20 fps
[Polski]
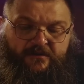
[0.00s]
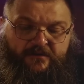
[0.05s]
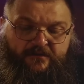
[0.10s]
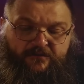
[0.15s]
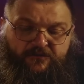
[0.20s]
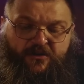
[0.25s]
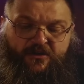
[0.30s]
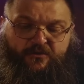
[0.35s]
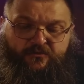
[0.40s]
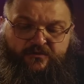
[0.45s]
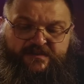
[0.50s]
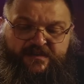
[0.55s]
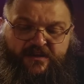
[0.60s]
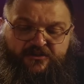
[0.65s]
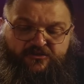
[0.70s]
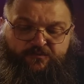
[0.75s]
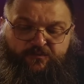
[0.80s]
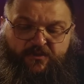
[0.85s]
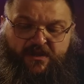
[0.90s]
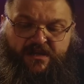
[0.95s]
Wielu
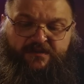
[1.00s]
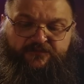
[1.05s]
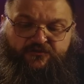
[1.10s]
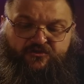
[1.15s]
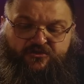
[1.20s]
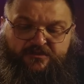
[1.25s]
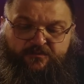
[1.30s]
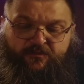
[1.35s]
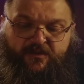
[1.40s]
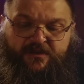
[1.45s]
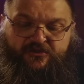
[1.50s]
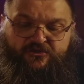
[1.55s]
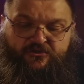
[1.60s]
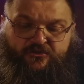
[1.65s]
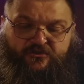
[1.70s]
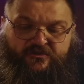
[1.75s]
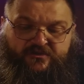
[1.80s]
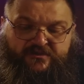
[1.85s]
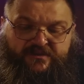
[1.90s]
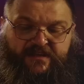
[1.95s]
zaś pierwszych będzie
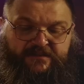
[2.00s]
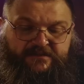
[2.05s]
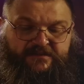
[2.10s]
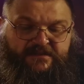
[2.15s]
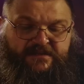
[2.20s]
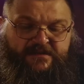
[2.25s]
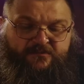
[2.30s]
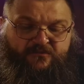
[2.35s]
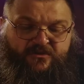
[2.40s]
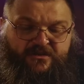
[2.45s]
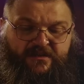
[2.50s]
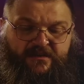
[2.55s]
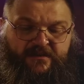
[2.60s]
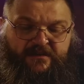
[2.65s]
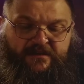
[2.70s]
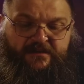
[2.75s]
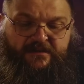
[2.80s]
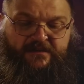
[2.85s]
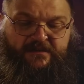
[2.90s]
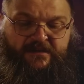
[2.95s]
ostatnimi,
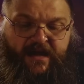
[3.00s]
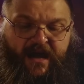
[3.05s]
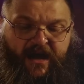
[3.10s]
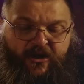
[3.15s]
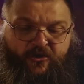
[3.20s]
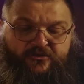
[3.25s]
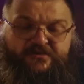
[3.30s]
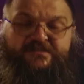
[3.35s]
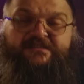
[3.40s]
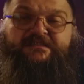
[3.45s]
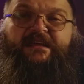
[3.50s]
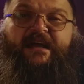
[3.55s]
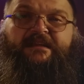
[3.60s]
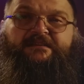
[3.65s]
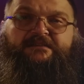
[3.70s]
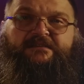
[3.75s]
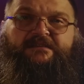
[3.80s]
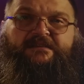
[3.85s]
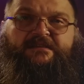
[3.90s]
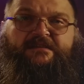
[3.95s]
a
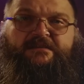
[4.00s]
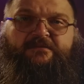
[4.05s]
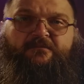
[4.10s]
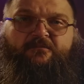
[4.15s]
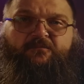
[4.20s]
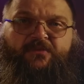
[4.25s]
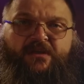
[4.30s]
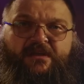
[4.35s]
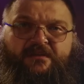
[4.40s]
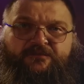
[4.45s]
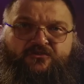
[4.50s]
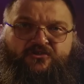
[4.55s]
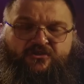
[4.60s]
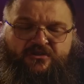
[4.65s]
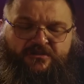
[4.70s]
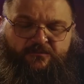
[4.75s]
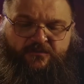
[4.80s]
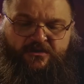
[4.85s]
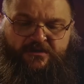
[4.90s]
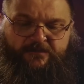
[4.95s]
ostatnich
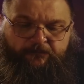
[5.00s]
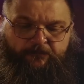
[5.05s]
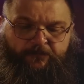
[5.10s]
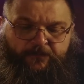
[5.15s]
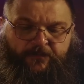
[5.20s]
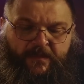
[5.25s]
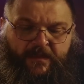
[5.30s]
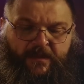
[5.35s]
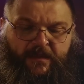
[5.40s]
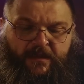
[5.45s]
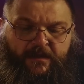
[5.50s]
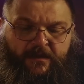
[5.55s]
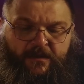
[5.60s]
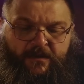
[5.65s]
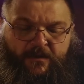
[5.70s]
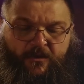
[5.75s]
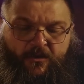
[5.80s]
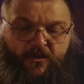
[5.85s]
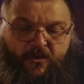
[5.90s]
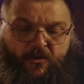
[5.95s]
pierwszymi.
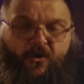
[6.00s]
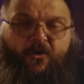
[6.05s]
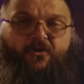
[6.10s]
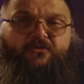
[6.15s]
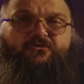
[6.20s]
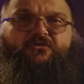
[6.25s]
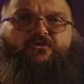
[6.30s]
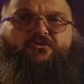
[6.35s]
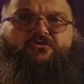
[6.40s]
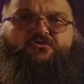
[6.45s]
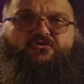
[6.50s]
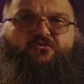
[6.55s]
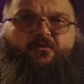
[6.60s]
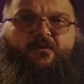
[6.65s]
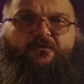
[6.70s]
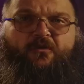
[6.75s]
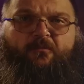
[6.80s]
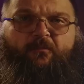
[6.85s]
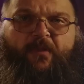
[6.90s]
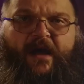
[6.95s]
Oto
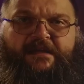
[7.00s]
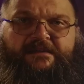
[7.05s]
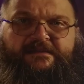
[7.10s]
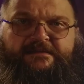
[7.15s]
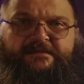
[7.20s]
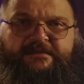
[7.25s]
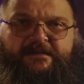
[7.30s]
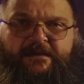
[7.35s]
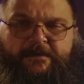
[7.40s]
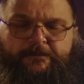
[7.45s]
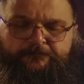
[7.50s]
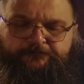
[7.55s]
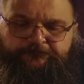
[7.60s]
słowo Pańskie.